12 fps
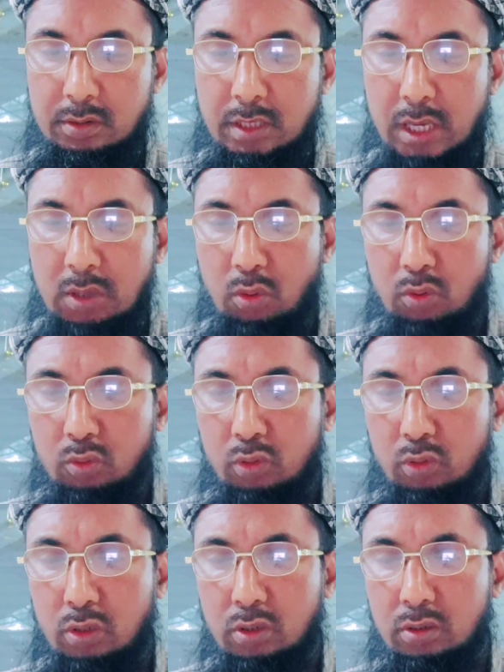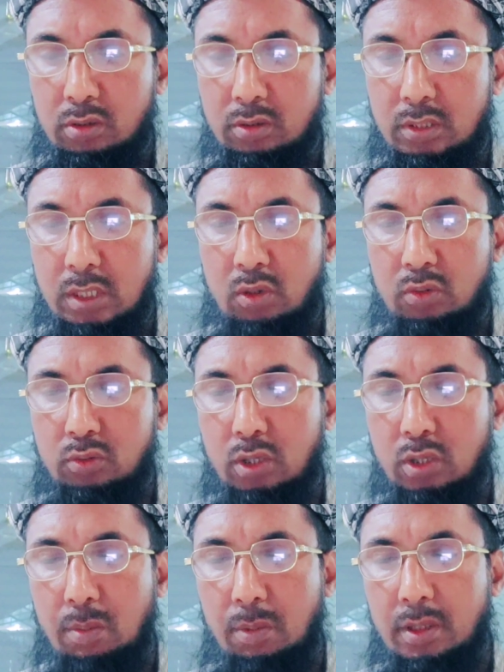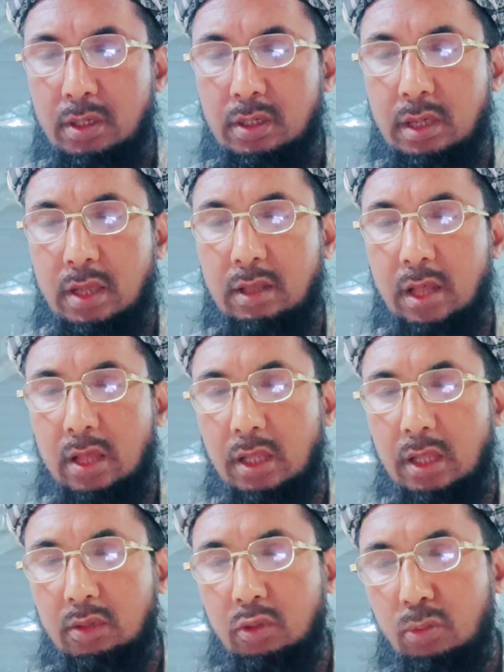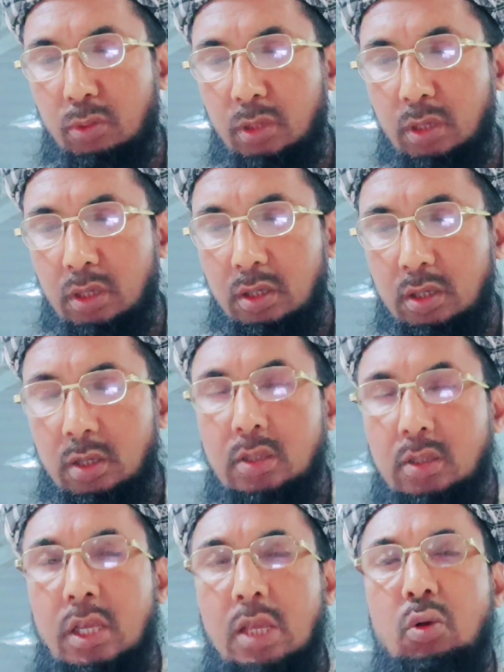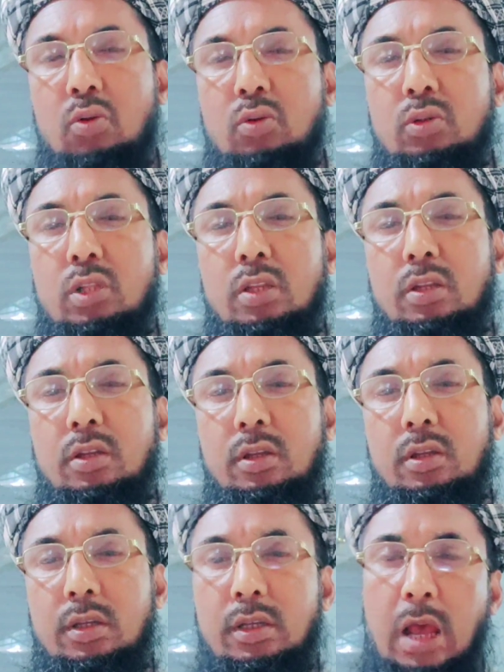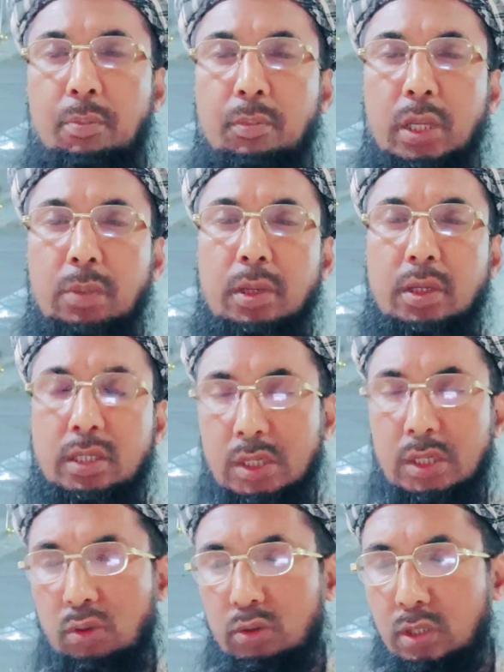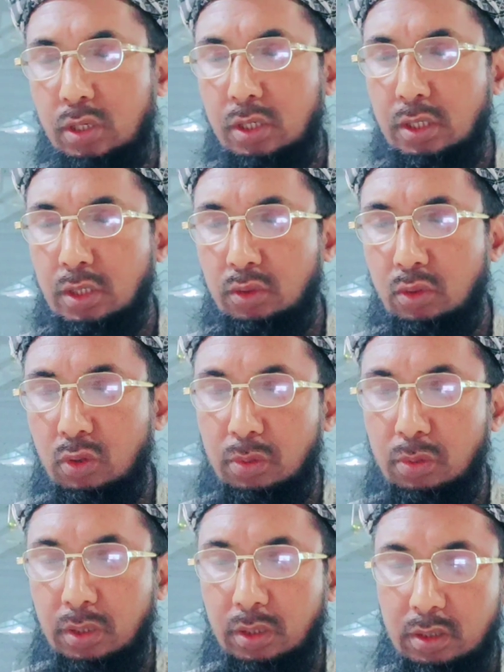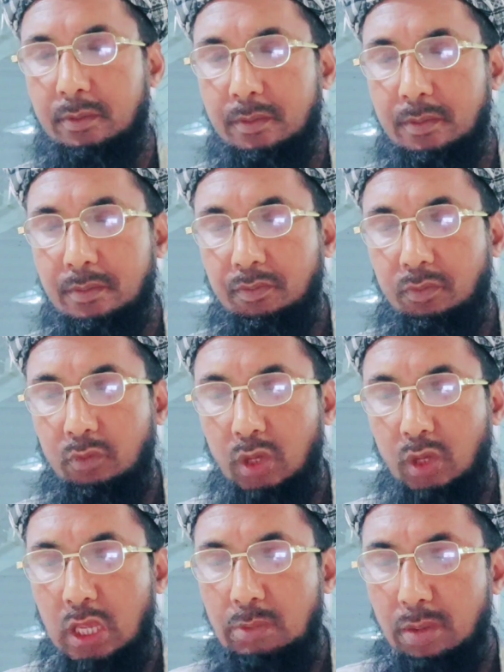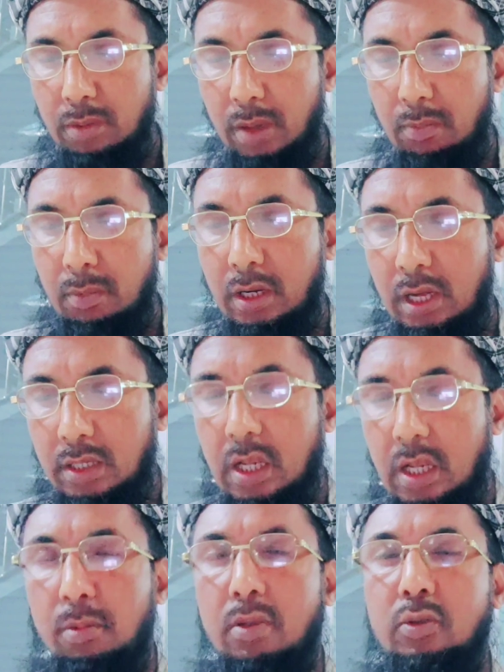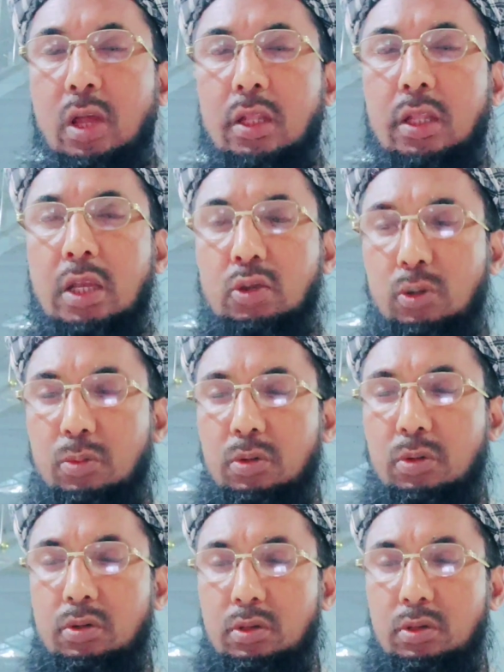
যে উক্ত যে উক্ত নামাজের কাজা আদায় করবে সেই উক্তের নাম নিবে সেই উক্তের নিয়ত করবে তো এইভাবে আমরা কাজা নামাজগুলো আদায় করব।